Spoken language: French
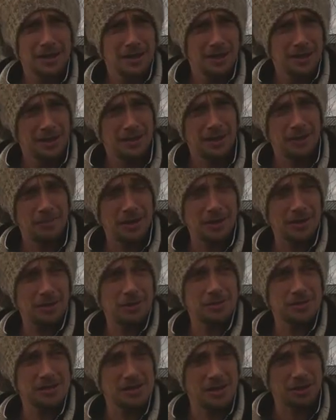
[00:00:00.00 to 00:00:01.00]
il y a maintenant
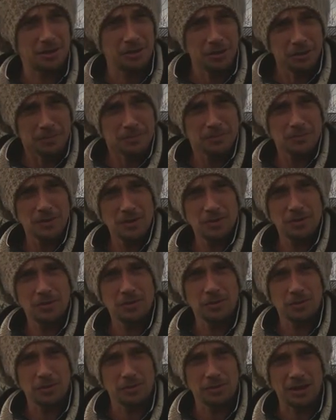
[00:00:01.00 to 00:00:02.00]
5 ans.
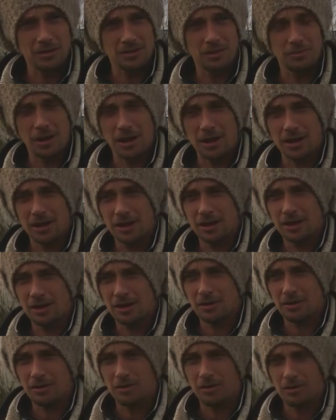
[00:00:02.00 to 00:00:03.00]
Donc on a démarré
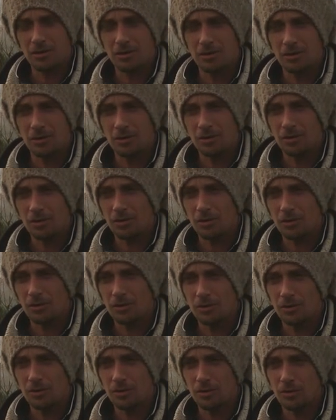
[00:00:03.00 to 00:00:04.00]

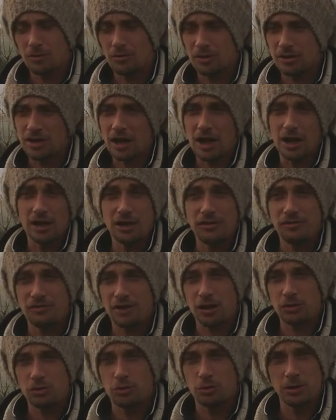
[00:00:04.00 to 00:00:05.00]
en, on va dire à
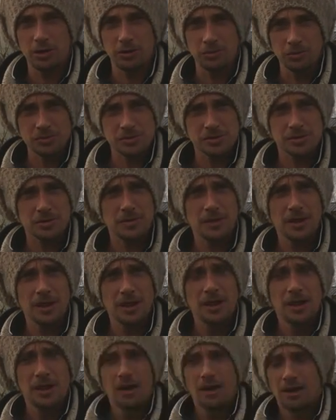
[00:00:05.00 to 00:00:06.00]
l'hiver 2011.
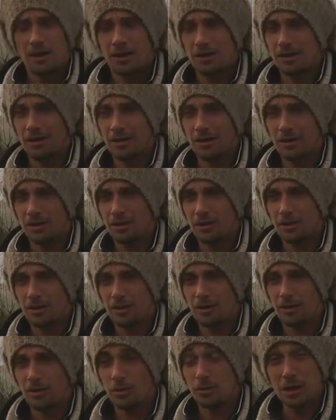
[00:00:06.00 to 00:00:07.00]

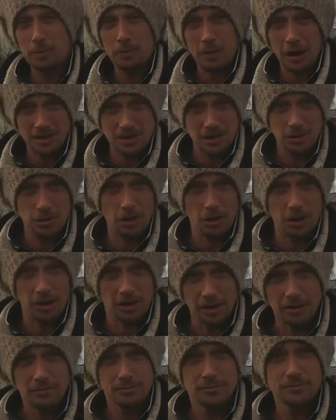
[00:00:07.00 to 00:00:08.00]
on est parti de
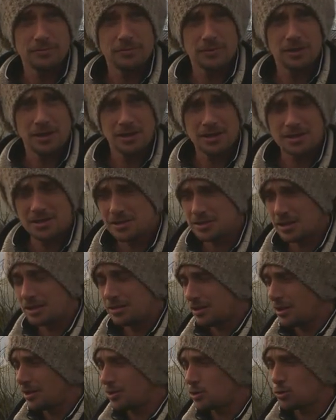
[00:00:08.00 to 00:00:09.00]
rien. Ici
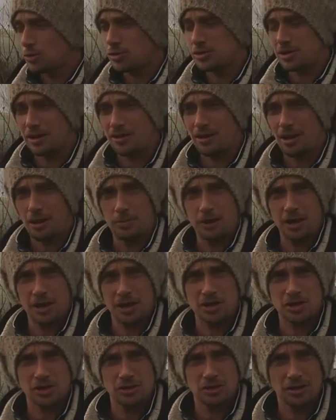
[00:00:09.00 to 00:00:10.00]
c'était juste un
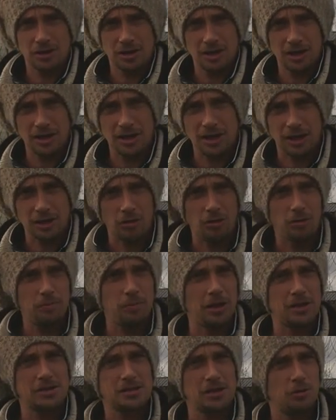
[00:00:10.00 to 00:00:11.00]
herbage et la grande
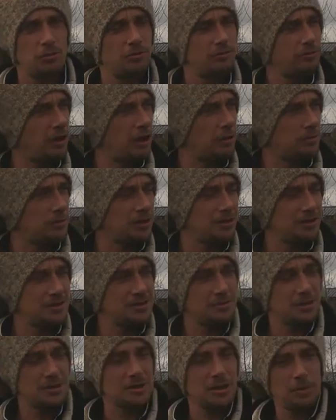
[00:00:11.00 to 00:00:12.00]
parcelle, où vous verrez peut-être des
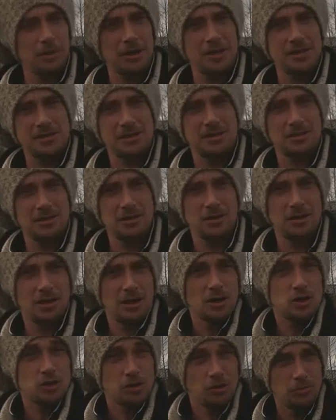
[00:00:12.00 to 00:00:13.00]
images après, c'était un
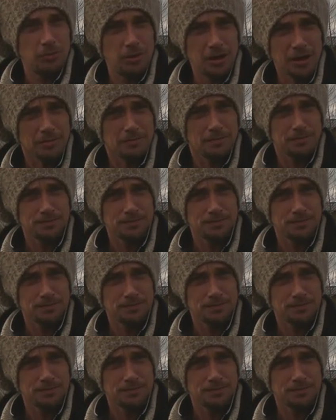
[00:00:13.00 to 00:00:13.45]
champ de blé.